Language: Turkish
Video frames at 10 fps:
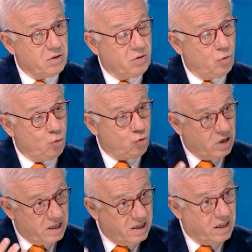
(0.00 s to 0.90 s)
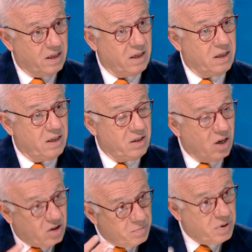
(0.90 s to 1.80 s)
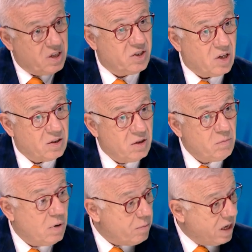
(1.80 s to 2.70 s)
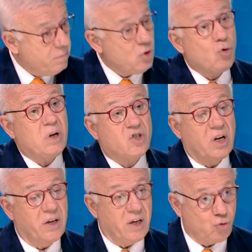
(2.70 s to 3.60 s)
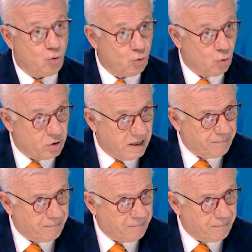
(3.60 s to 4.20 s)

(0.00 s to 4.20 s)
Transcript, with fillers: görüşlerini yakın bir insandım ama Emin Şöreşan da yazıyordu orada.